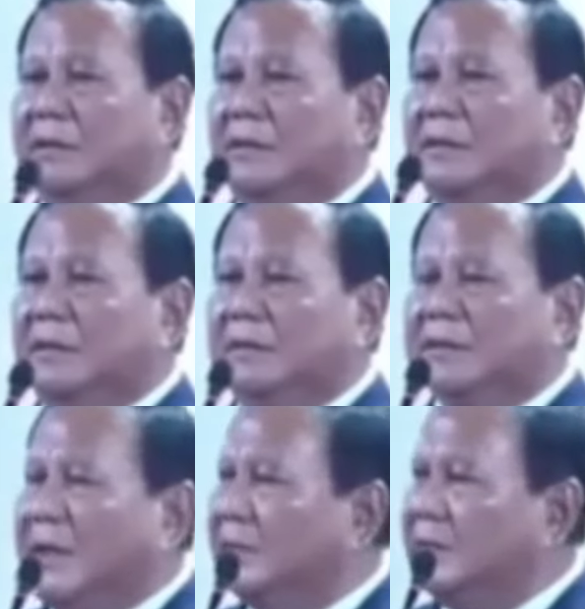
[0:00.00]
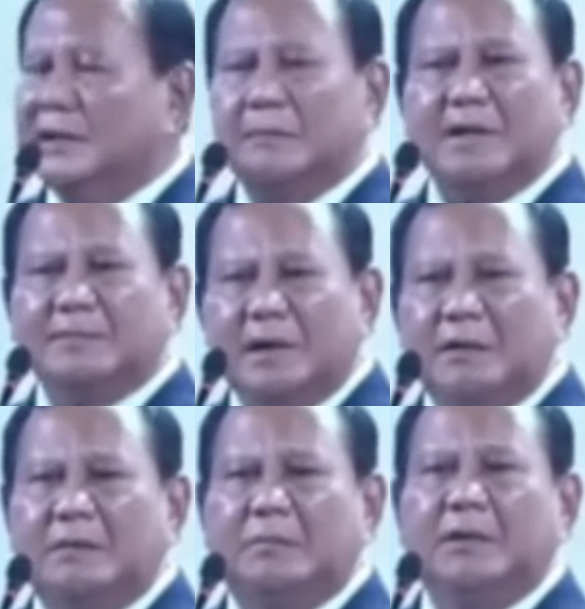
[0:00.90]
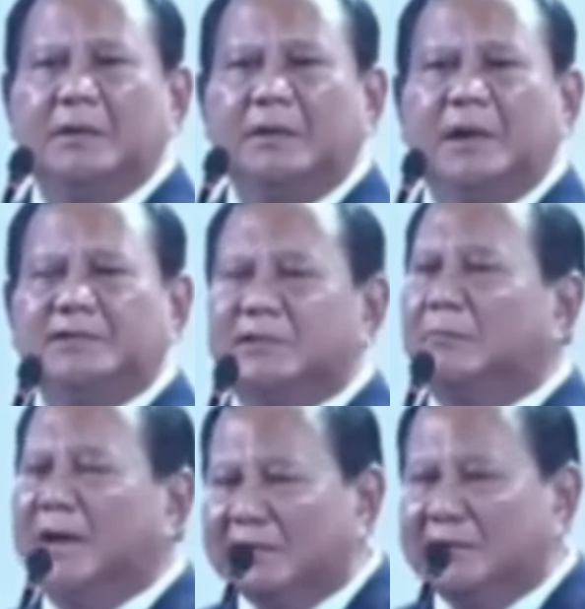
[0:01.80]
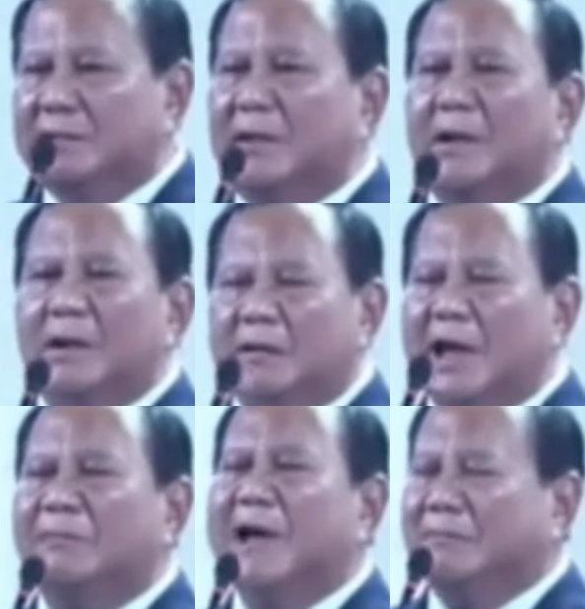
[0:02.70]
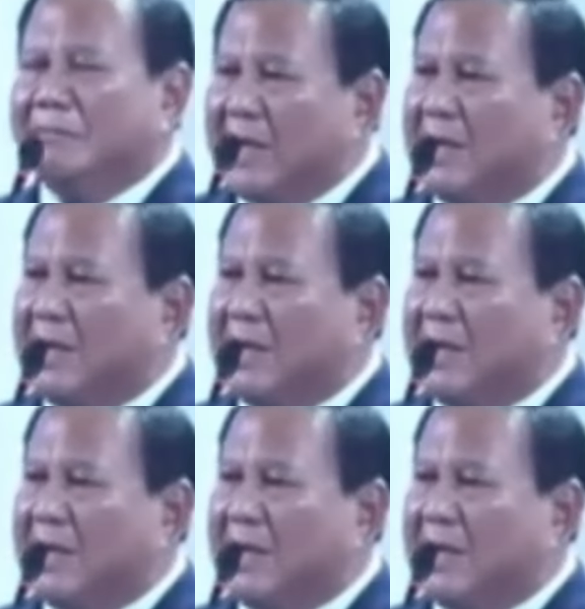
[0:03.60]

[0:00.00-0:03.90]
saya tidak ada masalah diberi nilai 11, tidak apa-apa.